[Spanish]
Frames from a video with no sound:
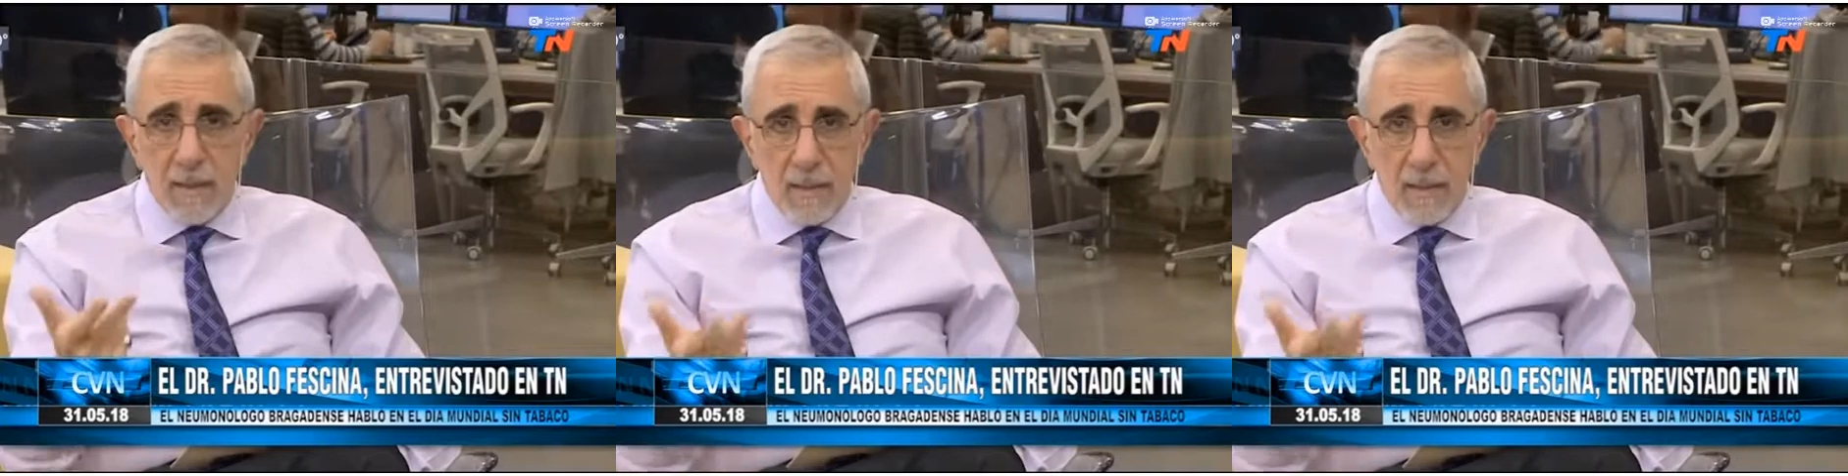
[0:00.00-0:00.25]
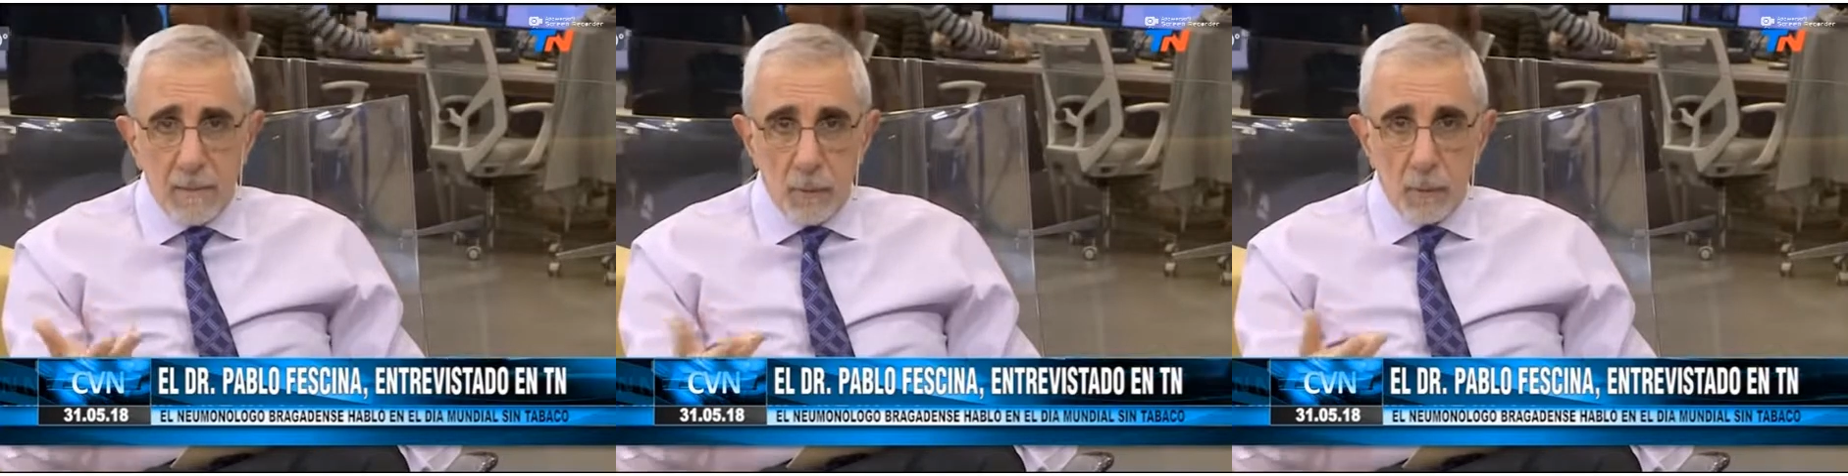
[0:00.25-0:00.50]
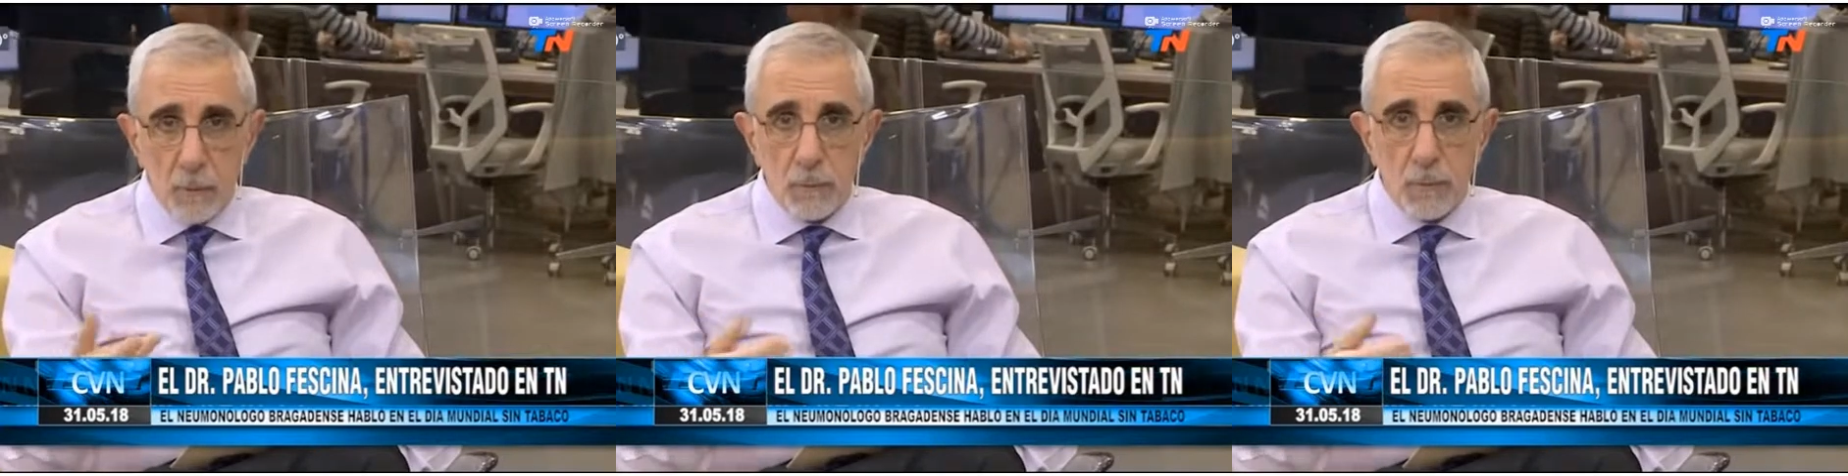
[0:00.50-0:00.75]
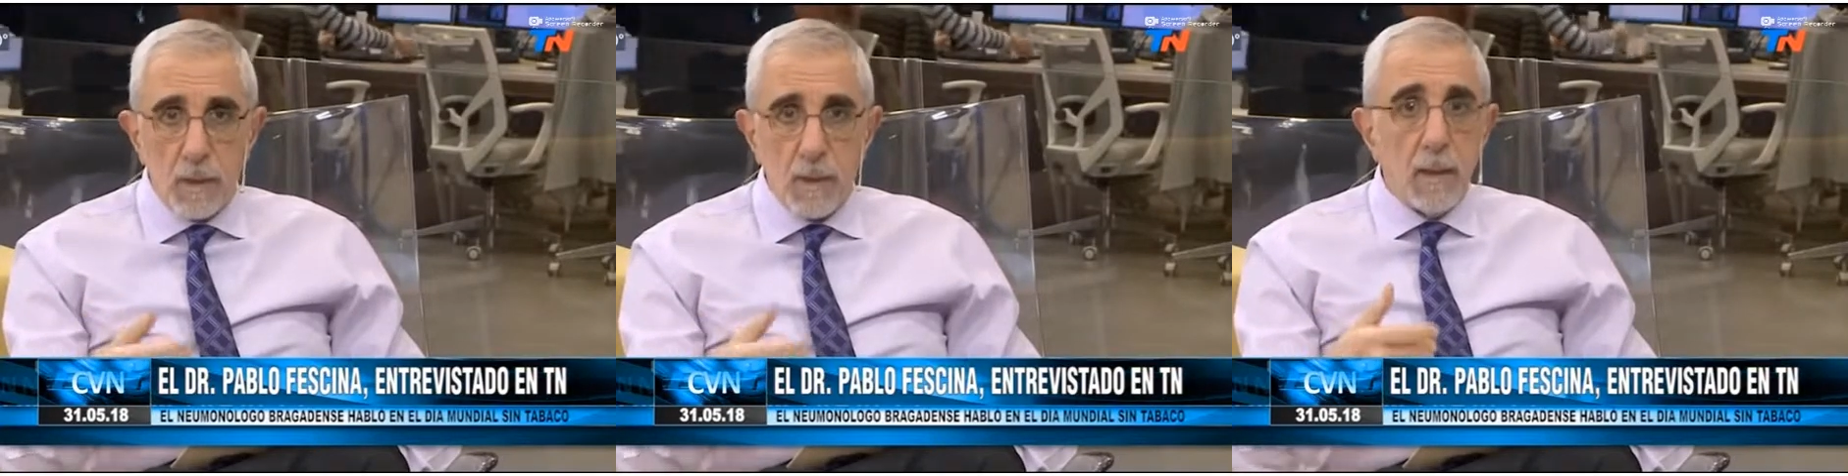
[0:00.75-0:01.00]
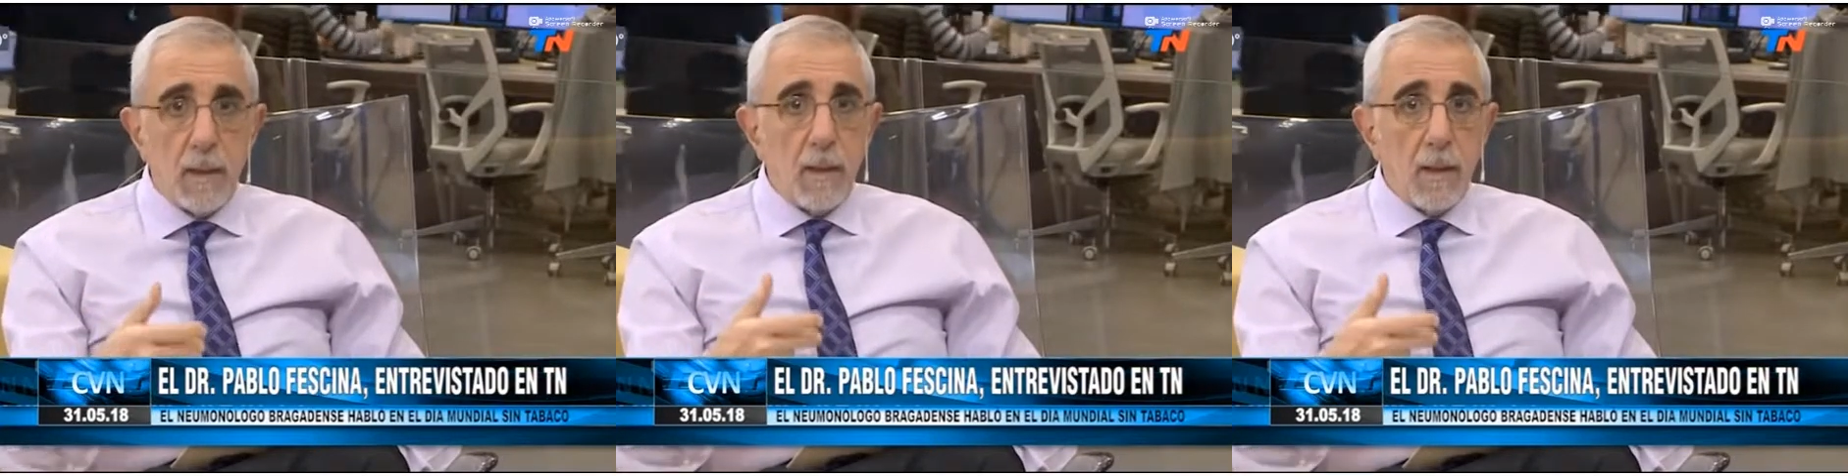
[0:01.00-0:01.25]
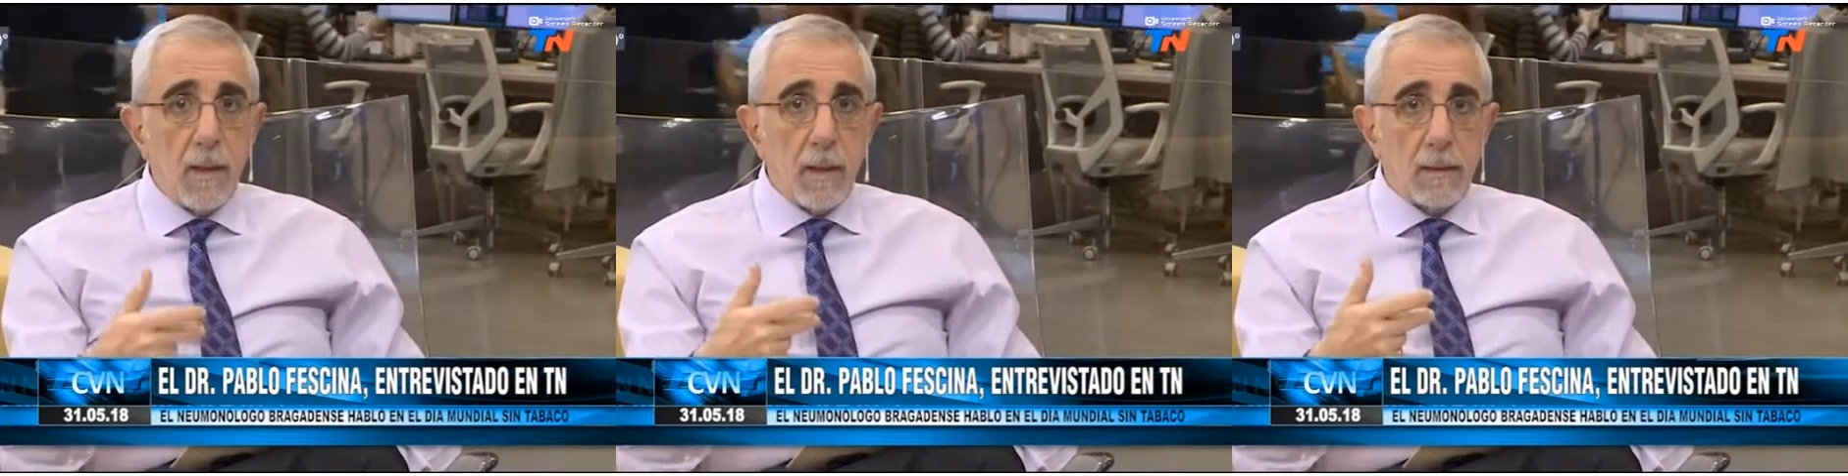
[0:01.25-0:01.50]
produce,
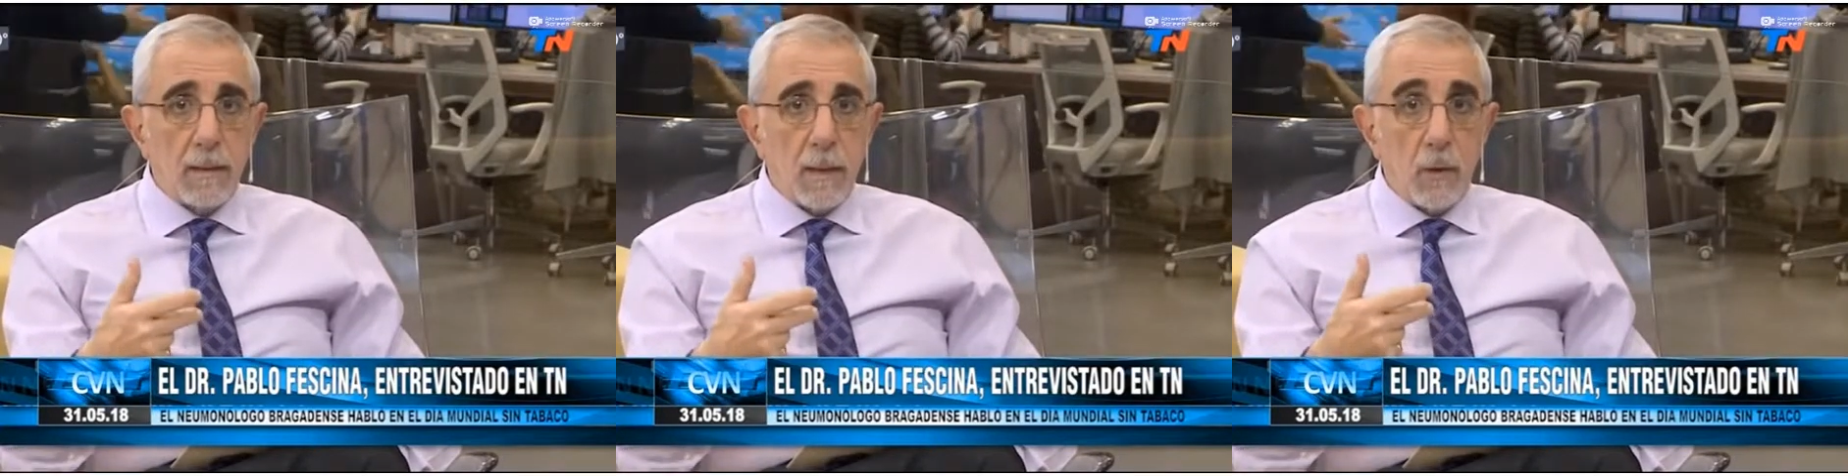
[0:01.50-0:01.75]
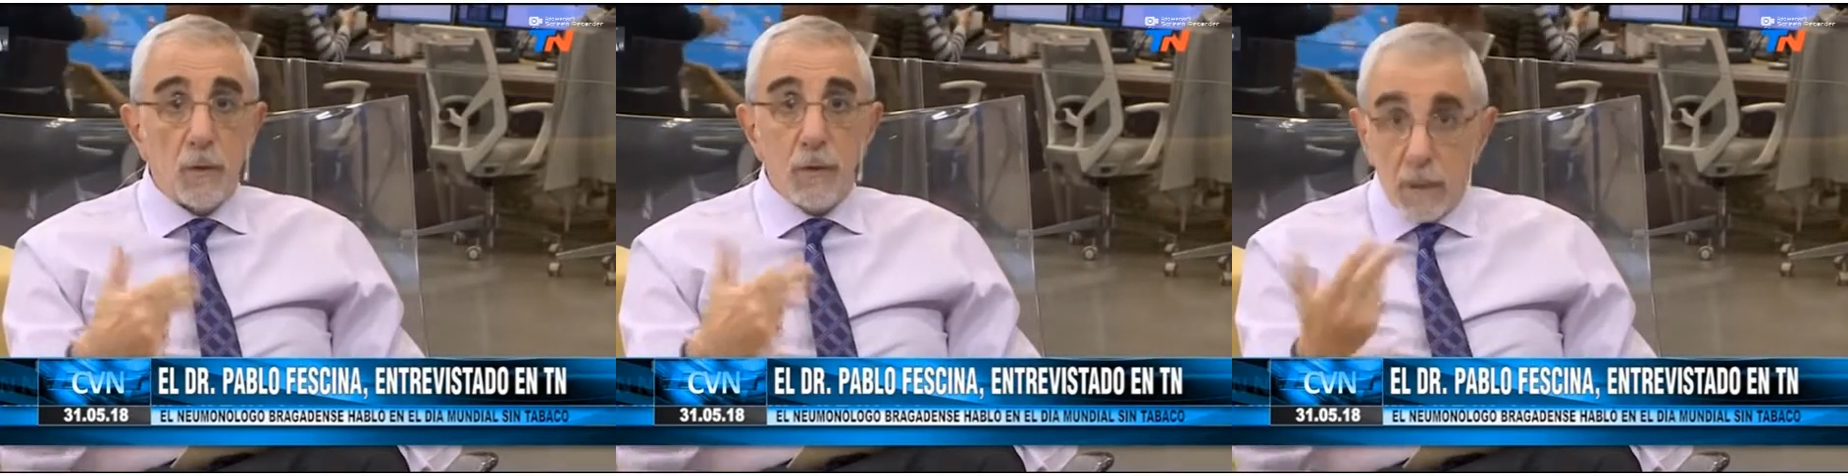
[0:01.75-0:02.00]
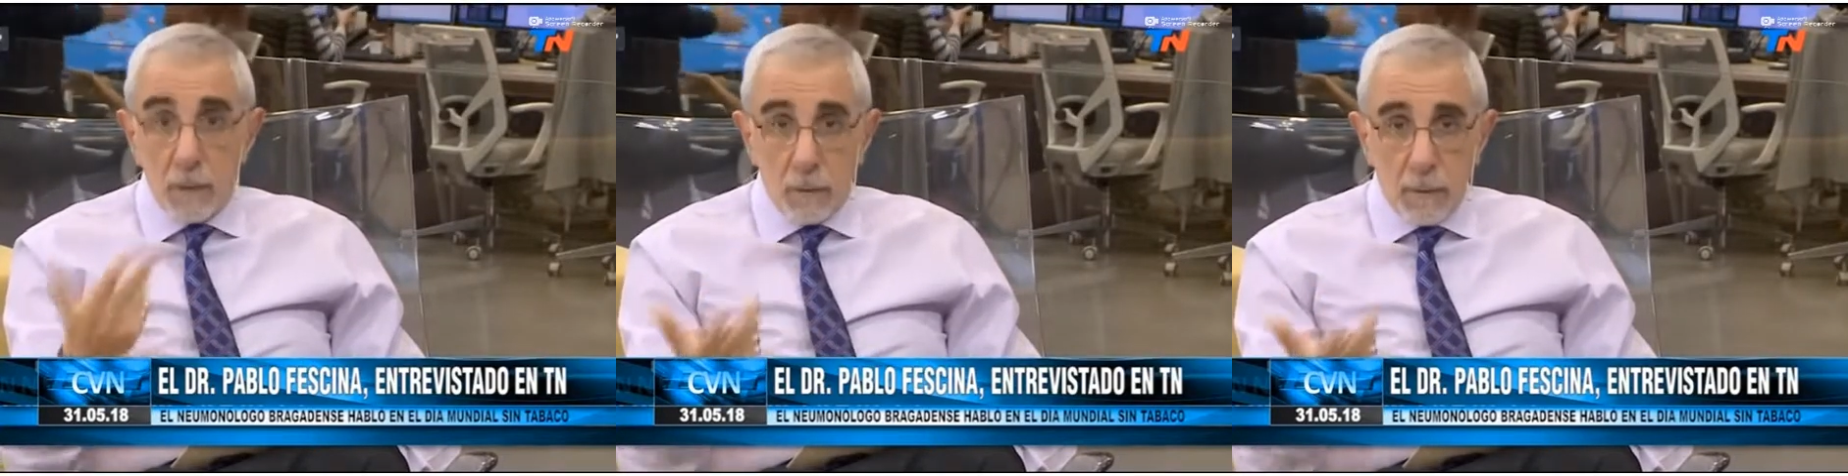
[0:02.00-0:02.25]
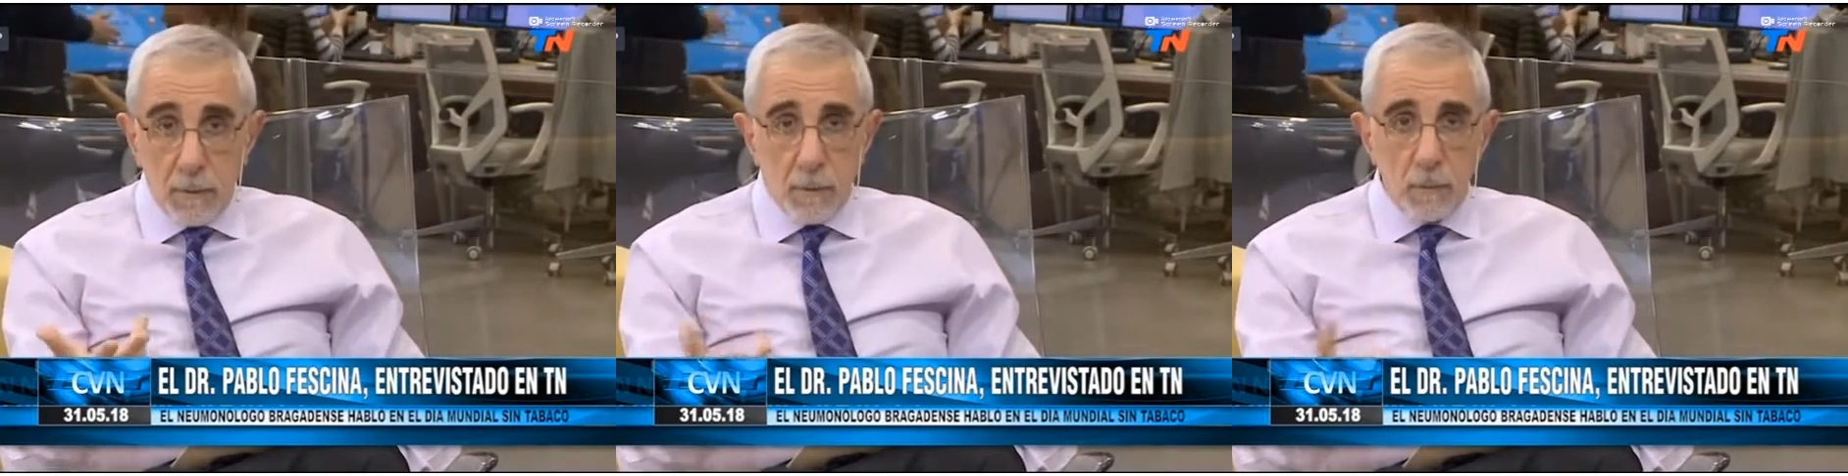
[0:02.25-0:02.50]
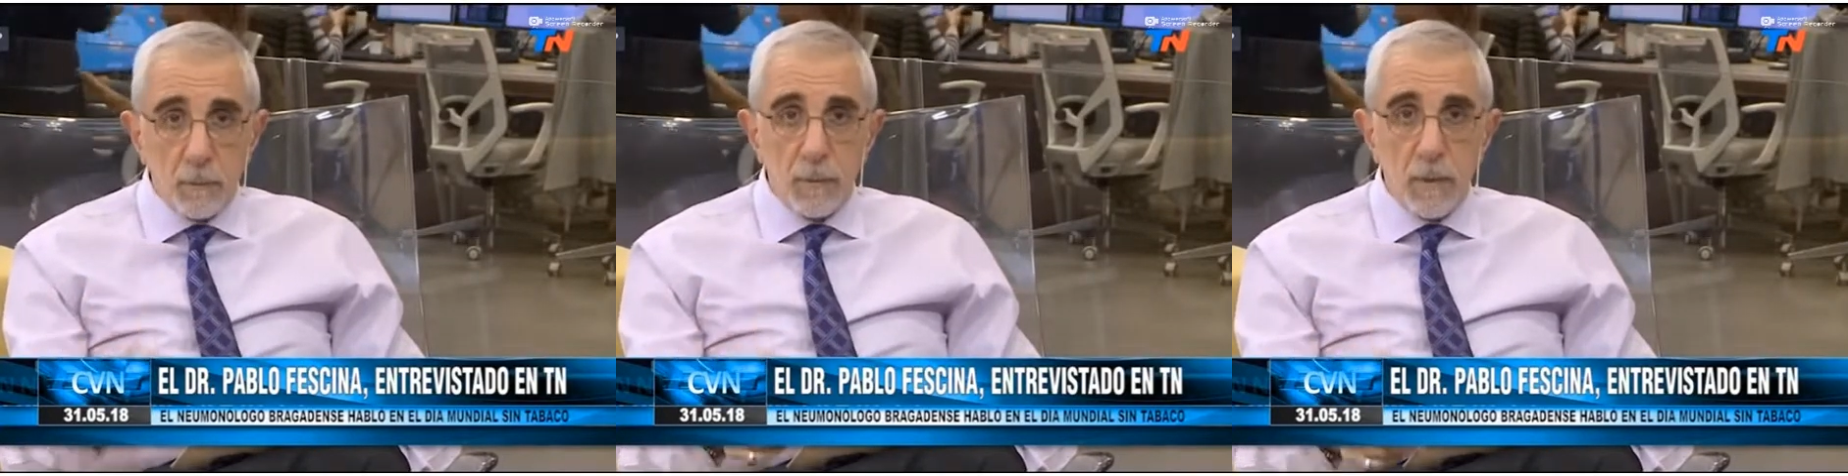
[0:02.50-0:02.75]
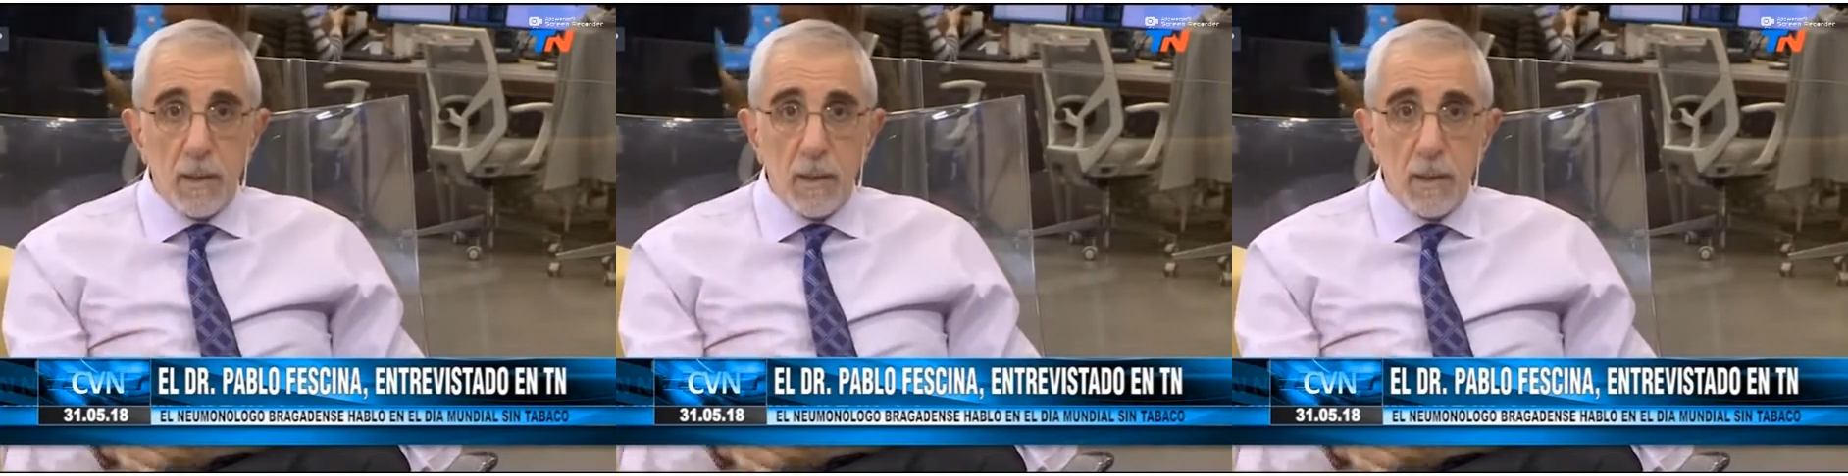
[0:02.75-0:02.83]
este, los daños que produce,